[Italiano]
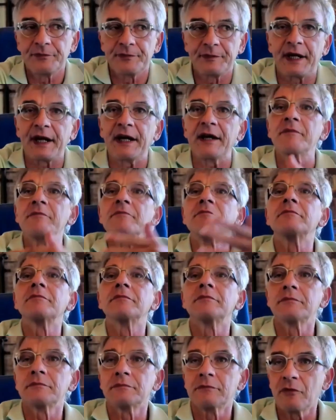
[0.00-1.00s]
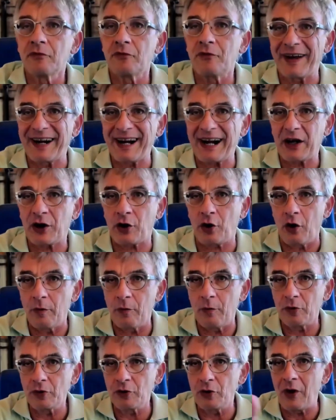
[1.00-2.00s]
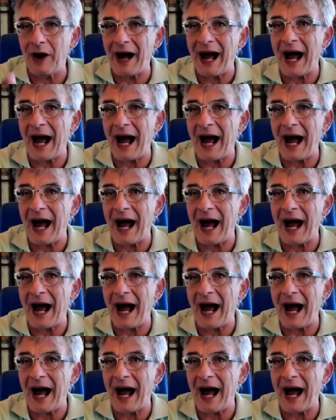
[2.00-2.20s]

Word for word: che farà comodo